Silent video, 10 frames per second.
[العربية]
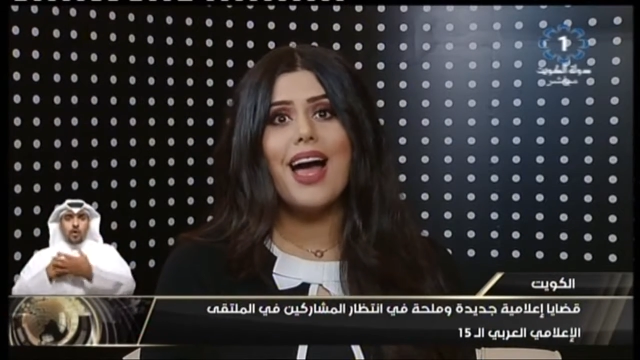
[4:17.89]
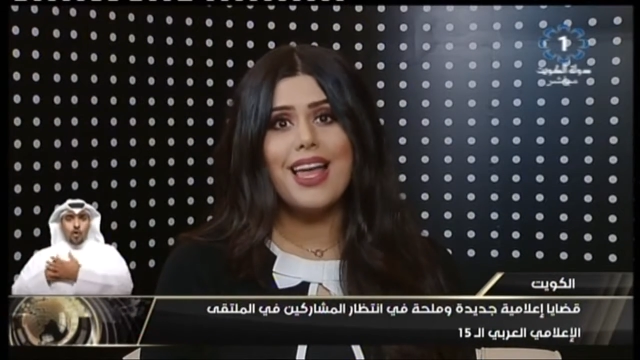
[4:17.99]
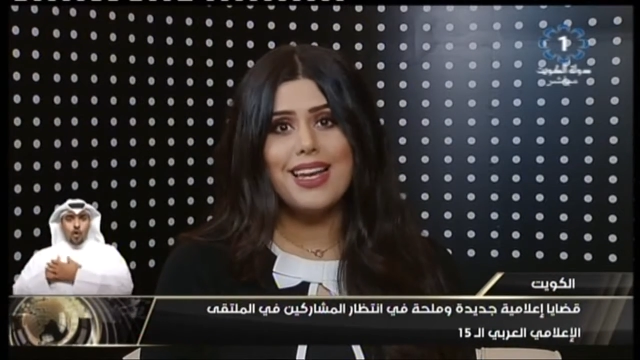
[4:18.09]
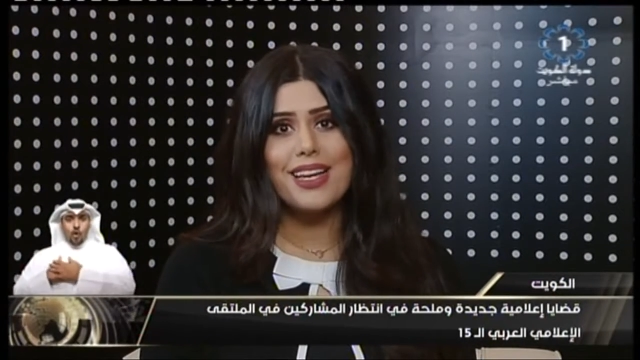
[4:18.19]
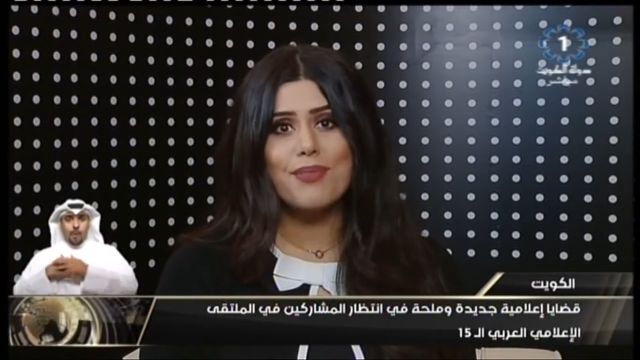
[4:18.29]

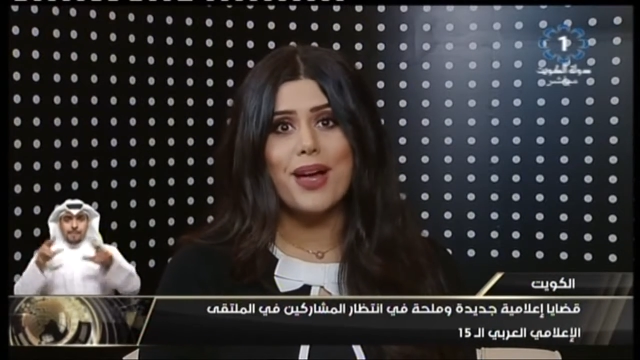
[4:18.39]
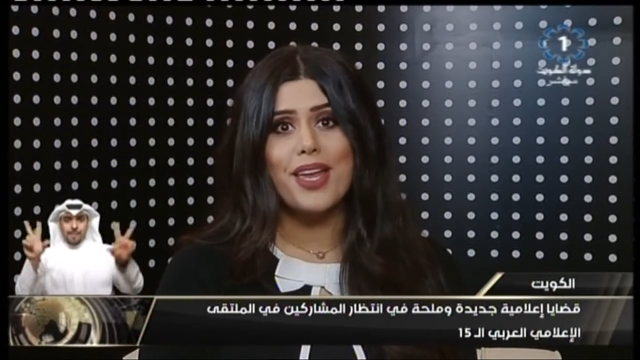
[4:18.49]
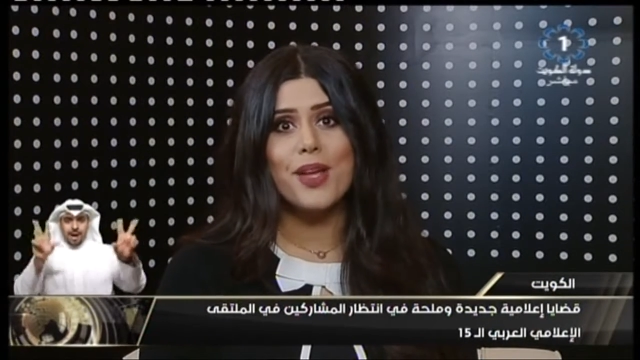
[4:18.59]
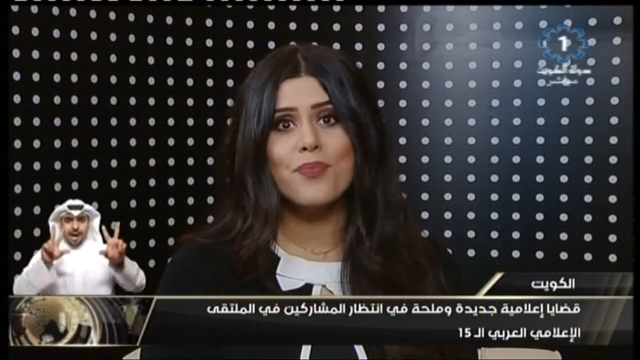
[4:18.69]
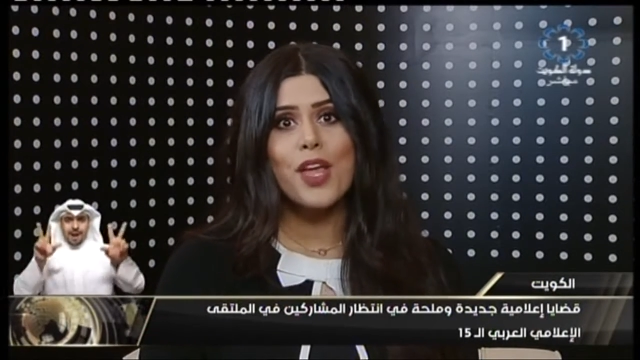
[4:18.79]

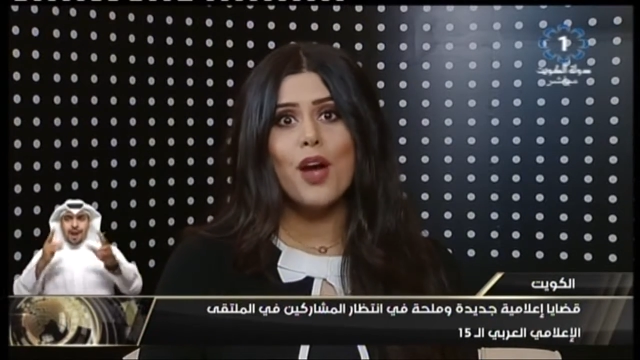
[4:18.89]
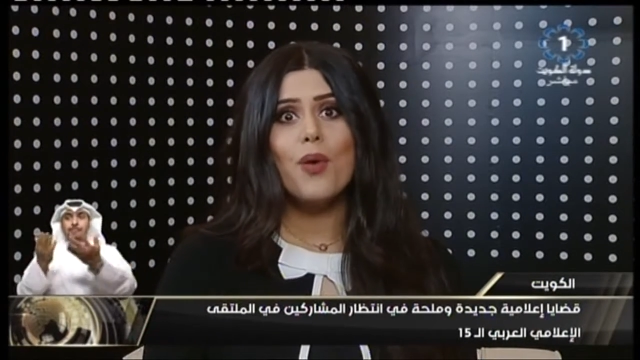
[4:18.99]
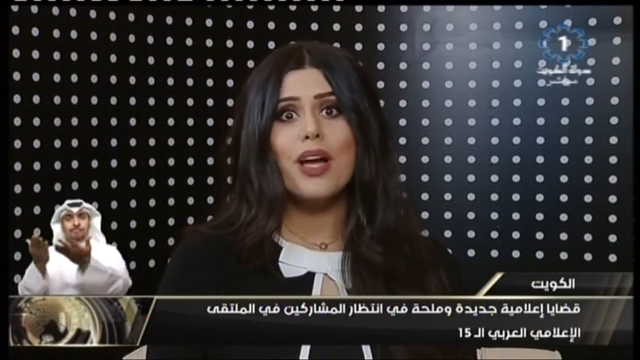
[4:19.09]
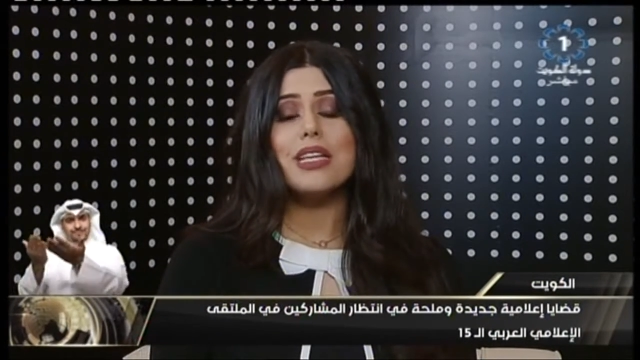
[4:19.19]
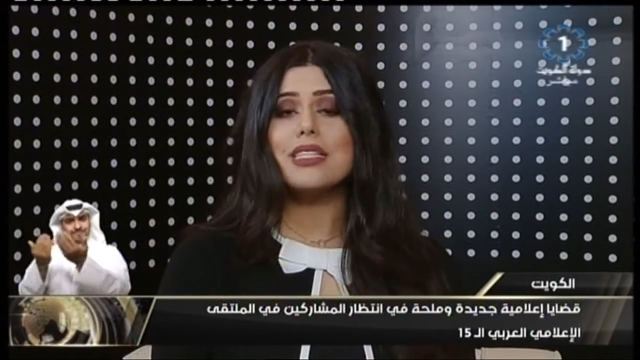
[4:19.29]
الإخباري
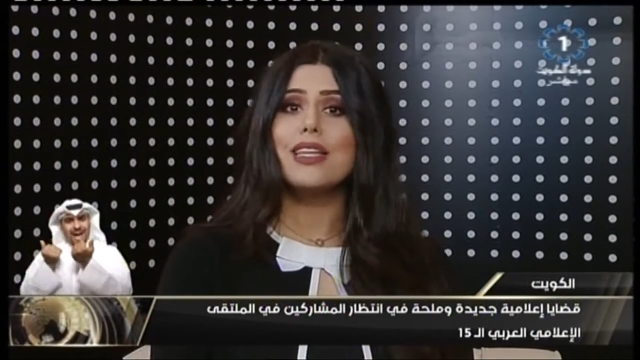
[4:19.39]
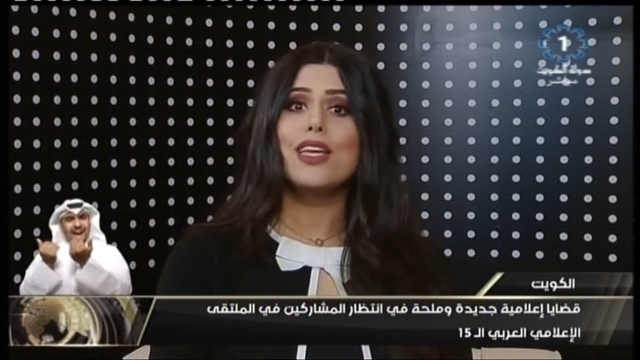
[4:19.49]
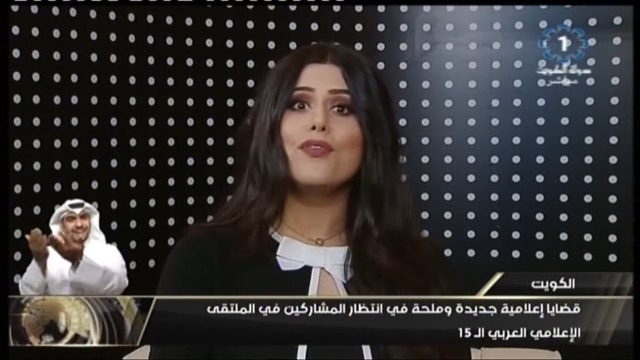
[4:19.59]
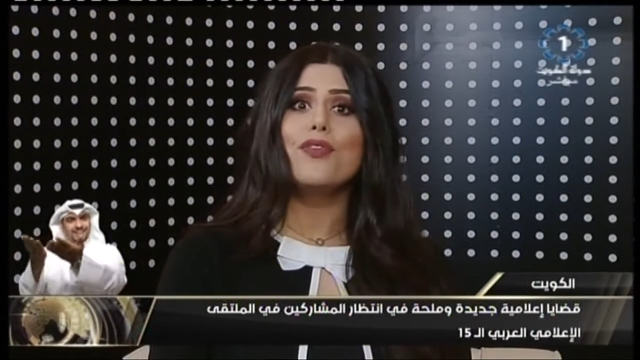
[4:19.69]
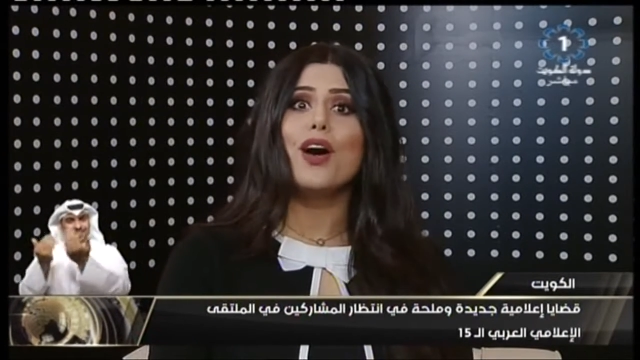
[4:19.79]
ونستطيع
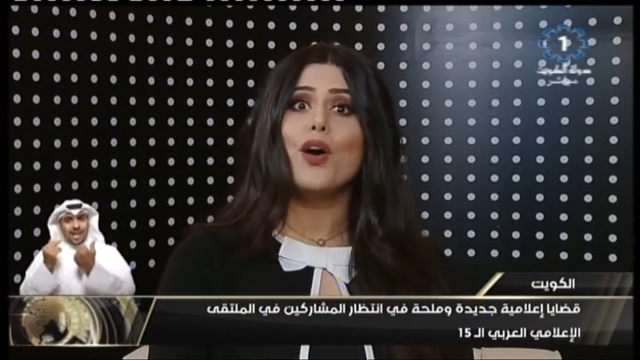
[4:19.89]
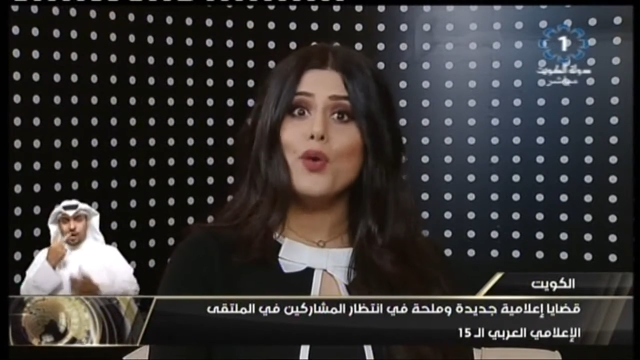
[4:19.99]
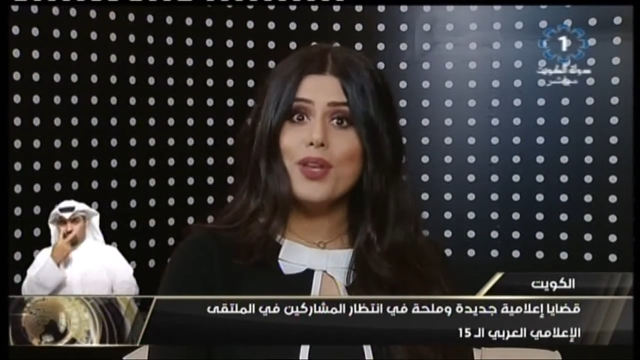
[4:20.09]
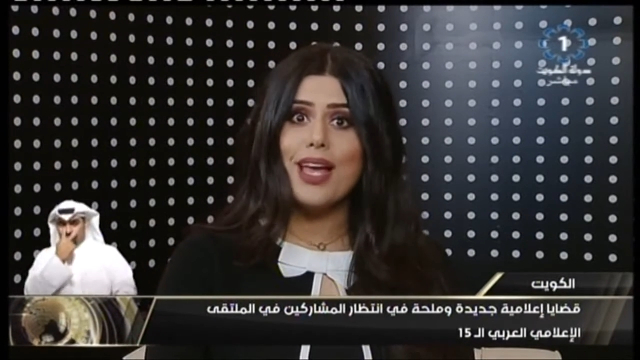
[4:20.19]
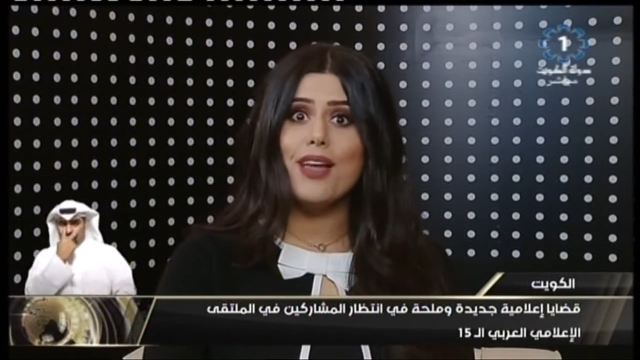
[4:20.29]
نستضيف
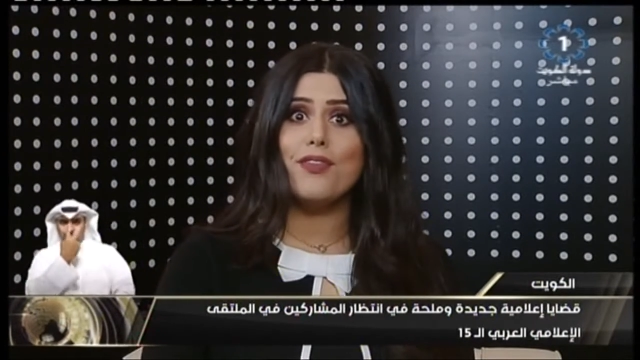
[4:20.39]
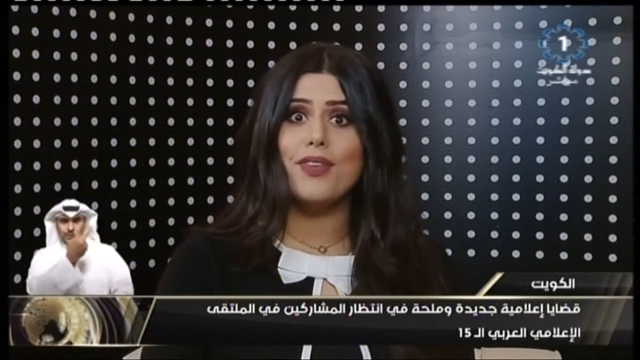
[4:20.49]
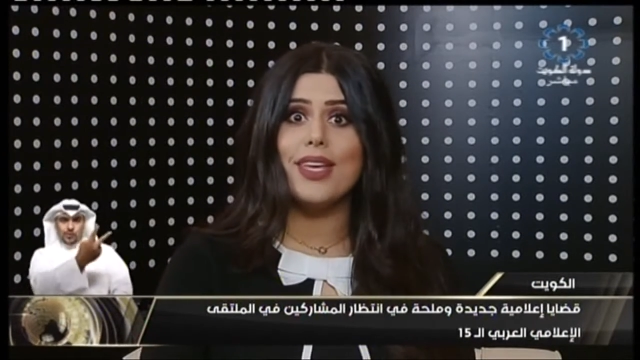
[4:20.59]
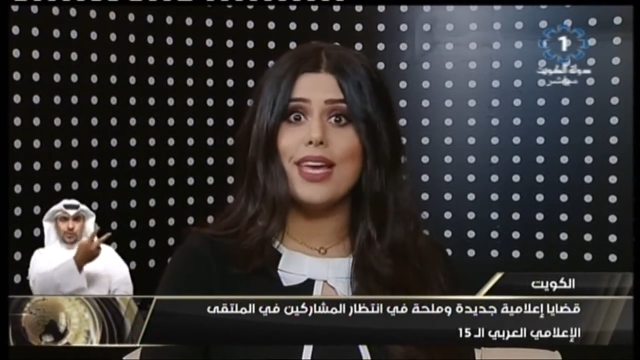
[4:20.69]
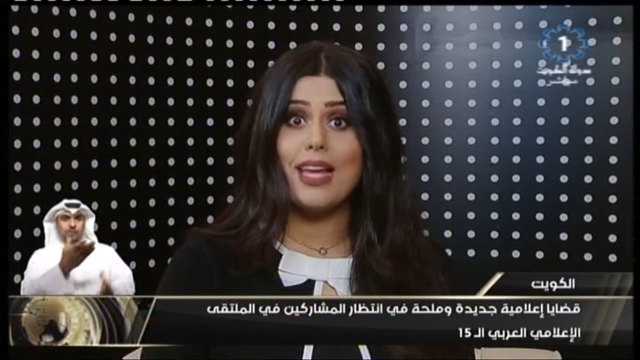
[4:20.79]
هنا
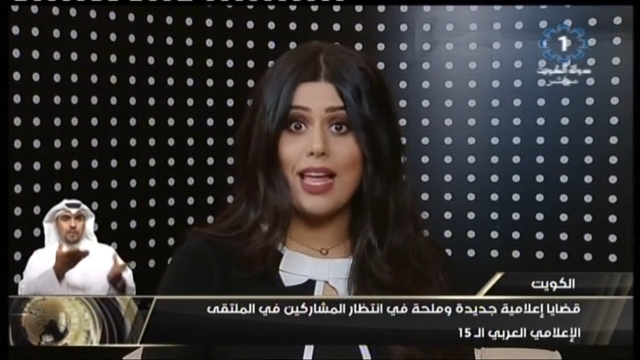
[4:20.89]
في